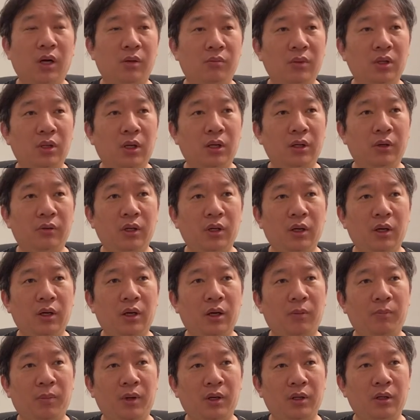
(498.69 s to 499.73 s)
まあ、身なりは
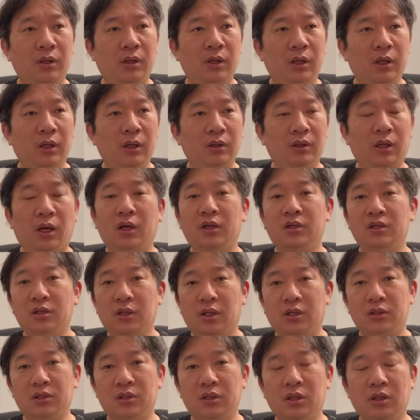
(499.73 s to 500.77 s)
ね、やっぱり大
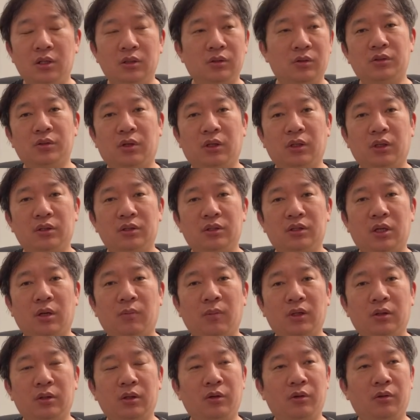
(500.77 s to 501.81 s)
事だし、ですとかで
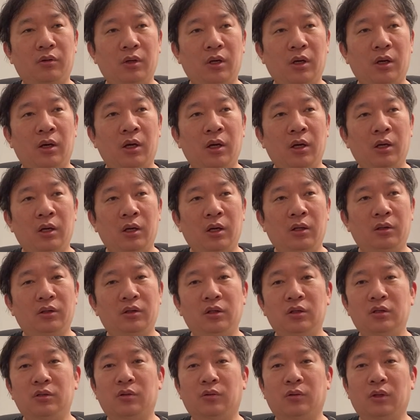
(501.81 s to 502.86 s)
捕まってるような
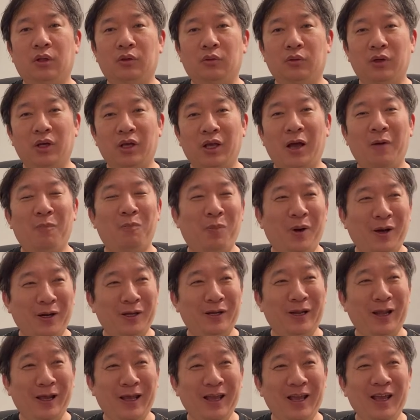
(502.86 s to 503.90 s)
人相だとね、やっ
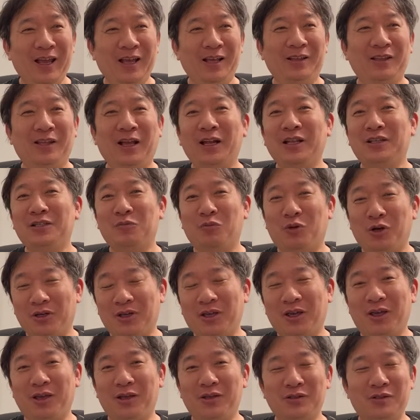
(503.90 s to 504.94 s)
ぱりね、誰しも
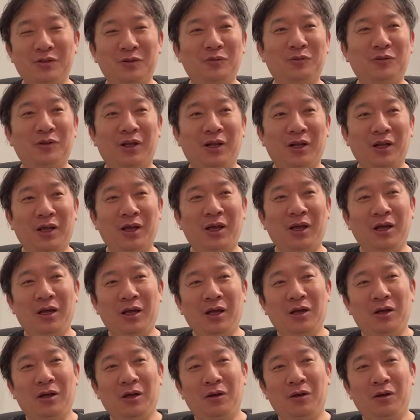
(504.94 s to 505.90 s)
が敬遠するんでね、